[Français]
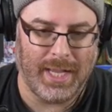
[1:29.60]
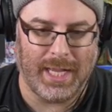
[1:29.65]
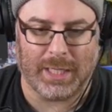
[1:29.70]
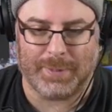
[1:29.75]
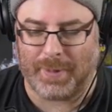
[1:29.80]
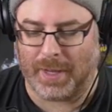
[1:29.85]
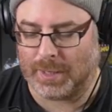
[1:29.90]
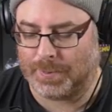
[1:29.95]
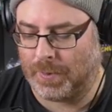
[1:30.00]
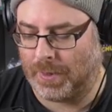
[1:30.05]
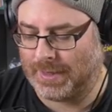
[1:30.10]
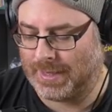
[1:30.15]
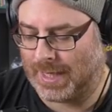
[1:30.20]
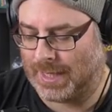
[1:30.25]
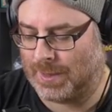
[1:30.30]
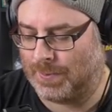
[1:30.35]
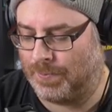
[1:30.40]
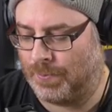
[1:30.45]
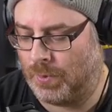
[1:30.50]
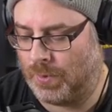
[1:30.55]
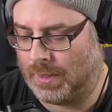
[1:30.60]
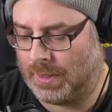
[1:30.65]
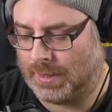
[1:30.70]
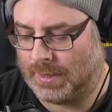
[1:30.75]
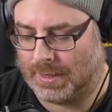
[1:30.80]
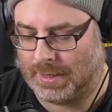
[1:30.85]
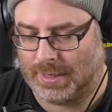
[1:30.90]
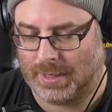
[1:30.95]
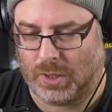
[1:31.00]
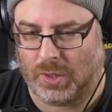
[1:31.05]
Je pense pas que ça se
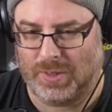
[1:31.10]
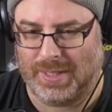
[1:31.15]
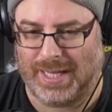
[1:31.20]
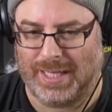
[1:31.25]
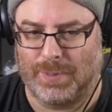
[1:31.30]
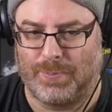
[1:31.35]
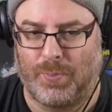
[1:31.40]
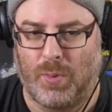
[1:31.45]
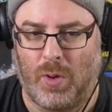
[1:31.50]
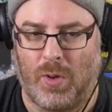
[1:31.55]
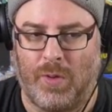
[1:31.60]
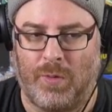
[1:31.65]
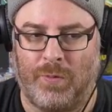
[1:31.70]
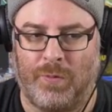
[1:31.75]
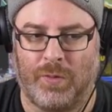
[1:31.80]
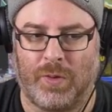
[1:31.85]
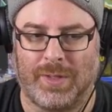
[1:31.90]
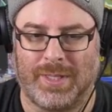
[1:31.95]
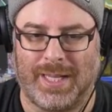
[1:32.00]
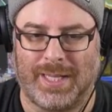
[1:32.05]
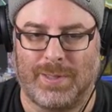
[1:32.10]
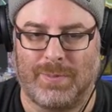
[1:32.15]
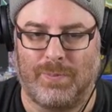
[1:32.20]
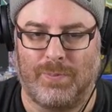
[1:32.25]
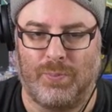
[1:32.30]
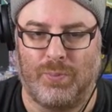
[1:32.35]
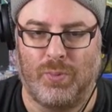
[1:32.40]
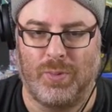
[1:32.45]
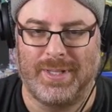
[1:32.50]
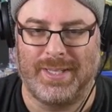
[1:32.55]
puisse, que ça se peut, que ça se
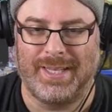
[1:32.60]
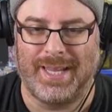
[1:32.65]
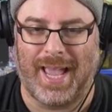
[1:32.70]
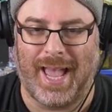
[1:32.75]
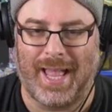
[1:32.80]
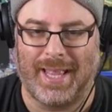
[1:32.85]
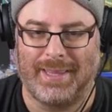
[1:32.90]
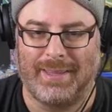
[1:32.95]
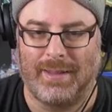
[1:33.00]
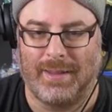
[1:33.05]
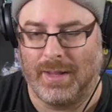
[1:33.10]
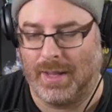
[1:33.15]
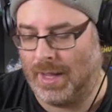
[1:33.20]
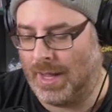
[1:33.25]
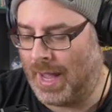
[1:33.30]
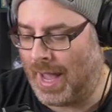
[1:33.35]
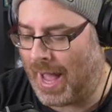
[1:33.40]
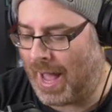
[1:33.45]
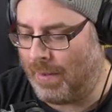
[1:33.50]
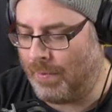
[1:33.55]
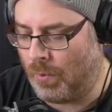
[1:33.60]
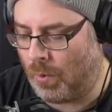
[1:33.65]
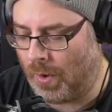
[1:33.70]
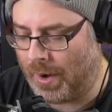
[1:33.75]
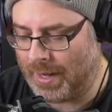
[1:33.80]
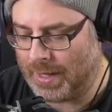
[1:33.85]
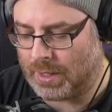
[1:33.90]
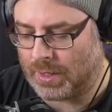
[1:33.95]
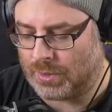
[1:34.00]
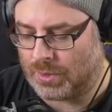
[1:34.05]
puissiade, à
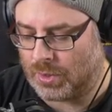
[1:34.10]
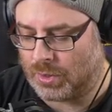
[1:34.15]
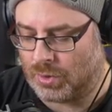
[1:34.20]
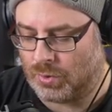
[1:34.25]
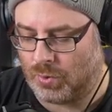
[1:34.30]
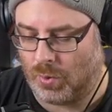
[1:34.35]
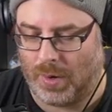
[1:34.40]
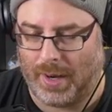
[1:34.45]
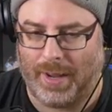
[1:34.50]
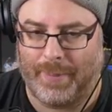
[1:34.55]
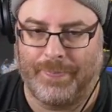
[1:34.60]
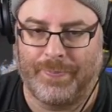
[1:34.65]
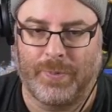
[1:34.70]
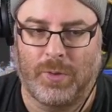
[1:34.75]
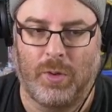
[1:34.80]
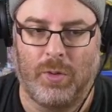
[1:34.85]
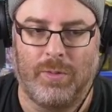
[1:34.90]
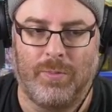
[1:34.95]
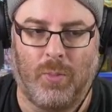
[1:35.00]
moins que ce soit une